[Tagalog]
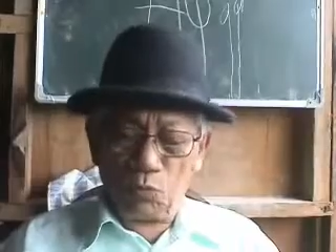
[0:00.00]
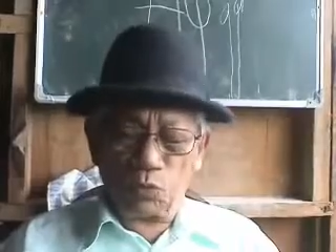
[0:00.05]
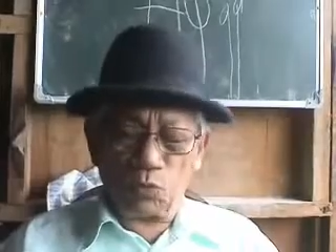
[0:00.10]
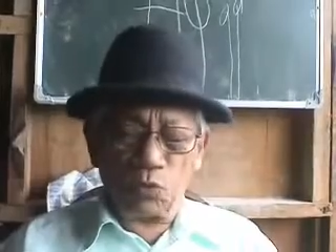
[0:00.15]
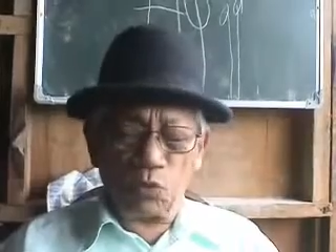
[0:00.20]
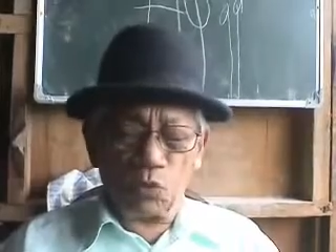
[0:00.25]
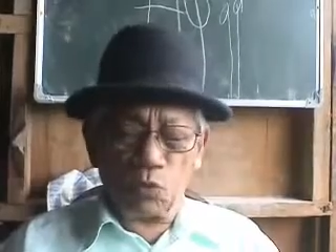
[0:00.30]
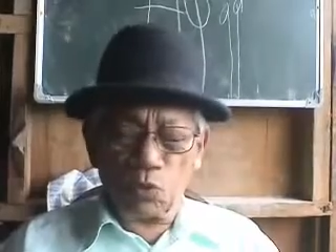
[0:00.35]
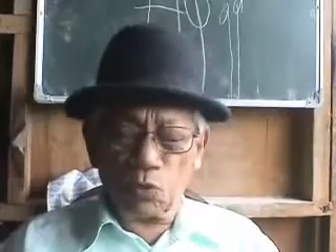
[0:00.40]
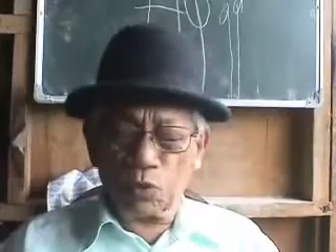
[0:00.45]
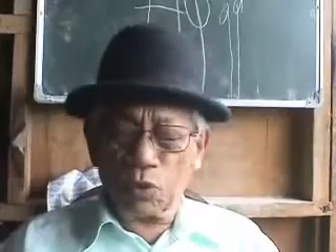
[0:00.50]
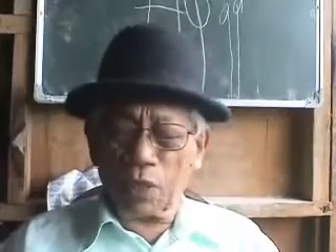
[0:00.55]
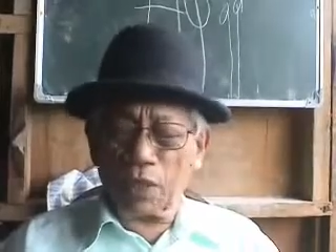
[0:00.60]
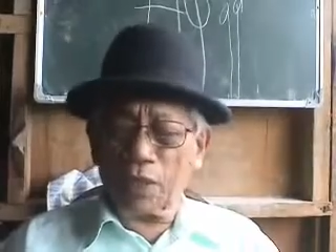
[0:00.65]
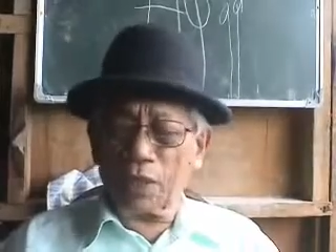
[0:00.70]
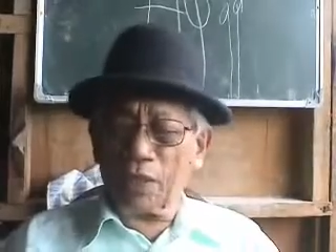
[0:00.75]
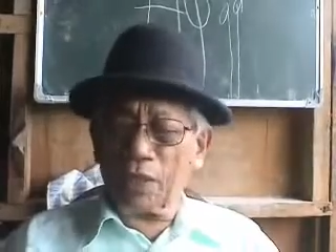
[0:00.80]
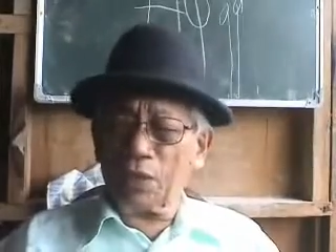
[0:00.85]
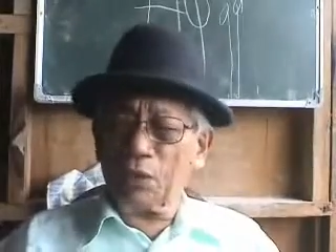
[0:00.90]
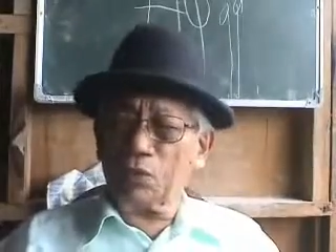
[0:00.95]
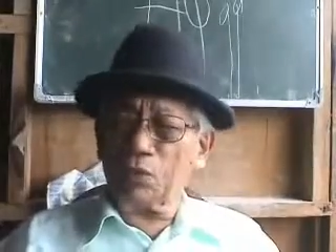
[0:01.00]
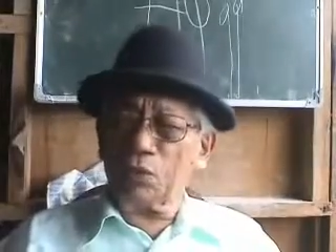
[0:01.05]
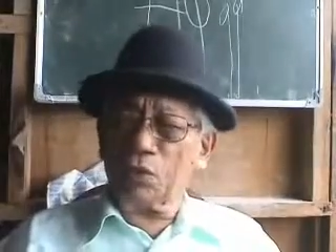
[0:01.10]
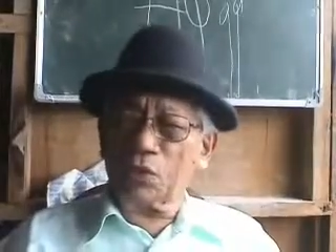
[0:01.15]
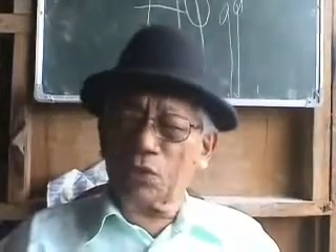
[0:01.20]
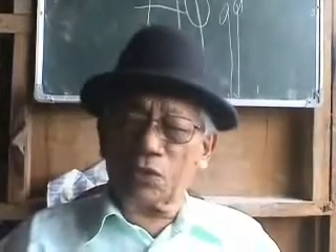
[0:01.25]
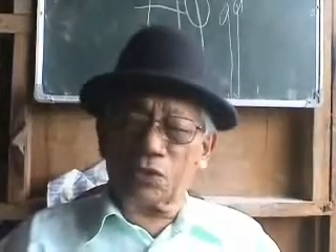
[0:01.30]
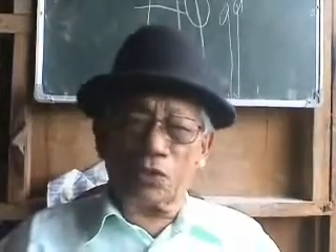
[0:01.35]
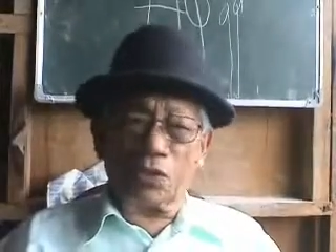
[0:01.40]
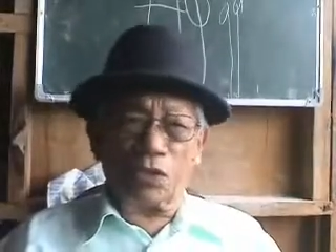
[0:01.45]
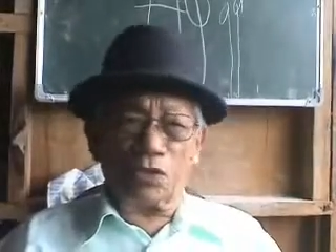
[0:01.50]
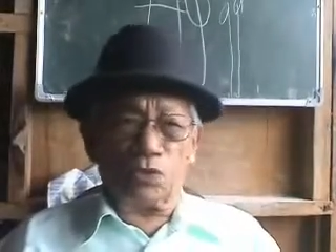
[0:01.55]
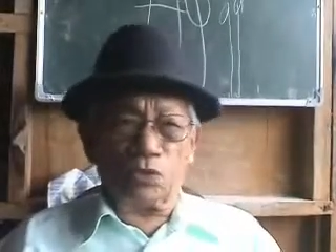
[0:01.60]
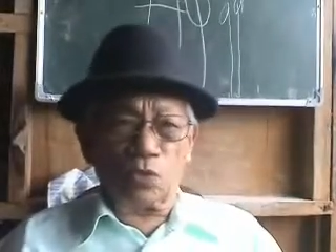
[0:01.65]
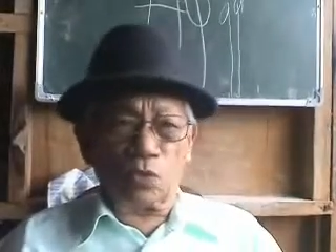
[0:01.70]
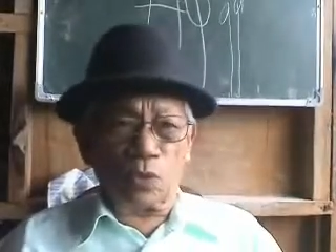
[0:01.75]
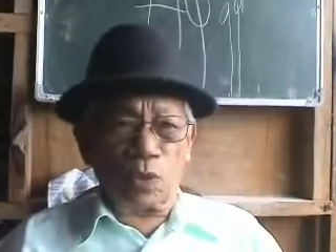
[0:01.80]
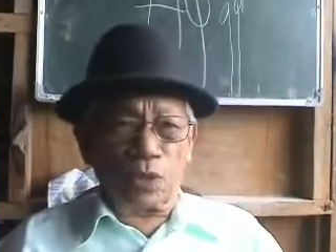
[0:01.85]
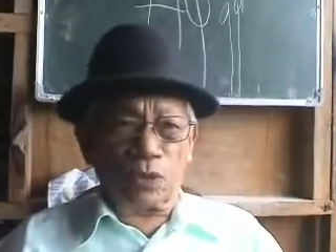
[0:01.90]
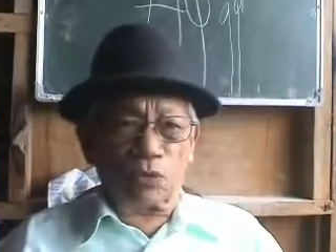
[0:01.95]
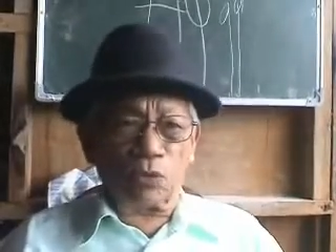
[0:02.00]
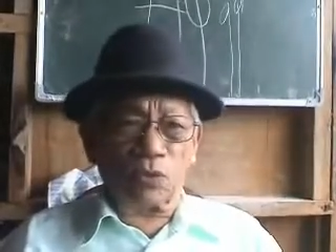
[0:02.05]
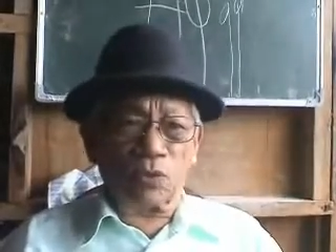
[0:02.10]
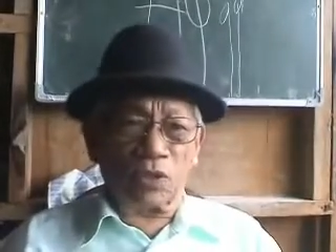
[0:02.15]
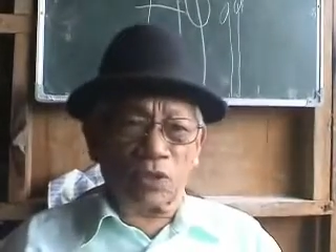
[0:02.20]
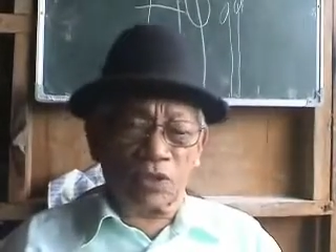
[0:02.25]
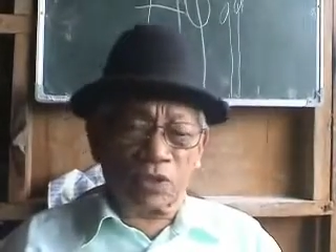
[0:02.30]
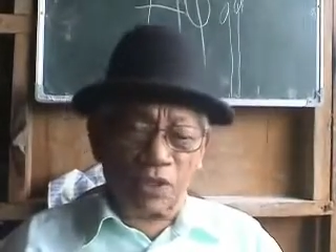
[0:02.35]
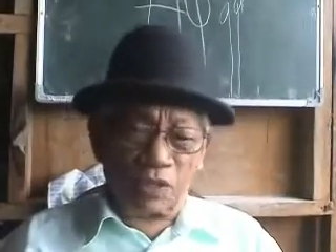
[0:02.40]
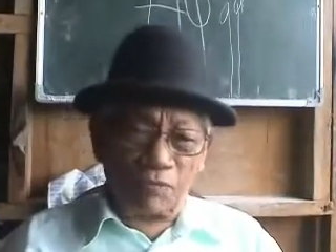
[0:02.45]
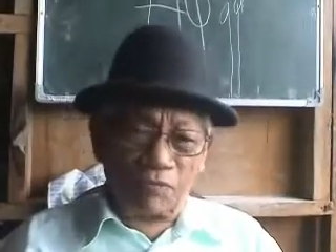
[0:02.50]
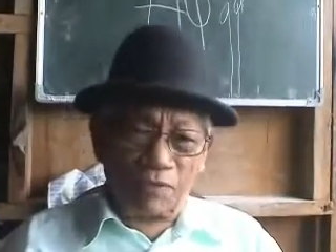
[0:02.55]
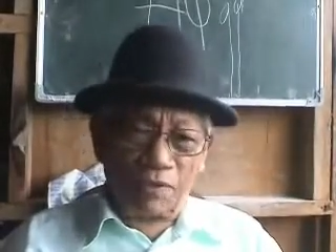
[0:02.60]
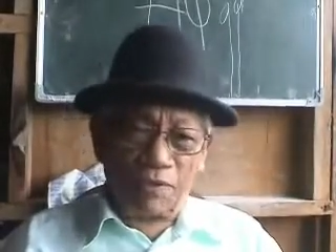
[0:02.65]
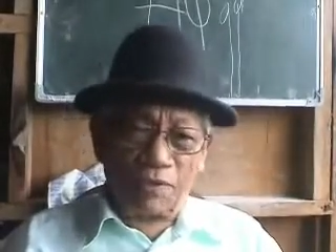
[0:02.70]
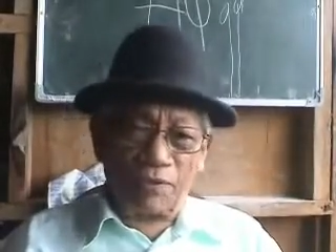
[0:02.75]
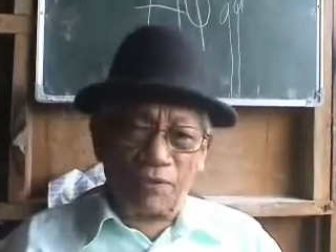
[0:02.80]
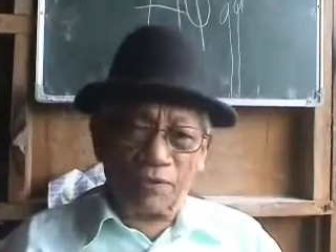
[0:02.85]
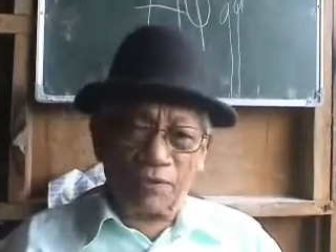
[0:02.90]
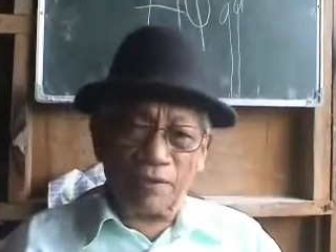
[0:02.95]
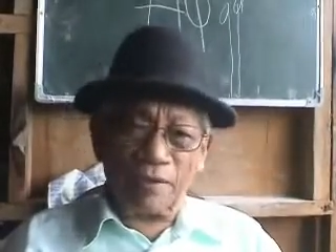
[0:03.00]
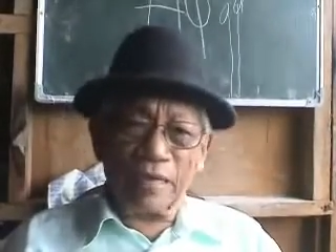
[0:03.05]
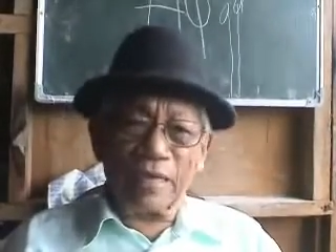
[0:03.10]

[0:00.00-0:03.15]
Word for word: musug musugod kani unya sa July 27,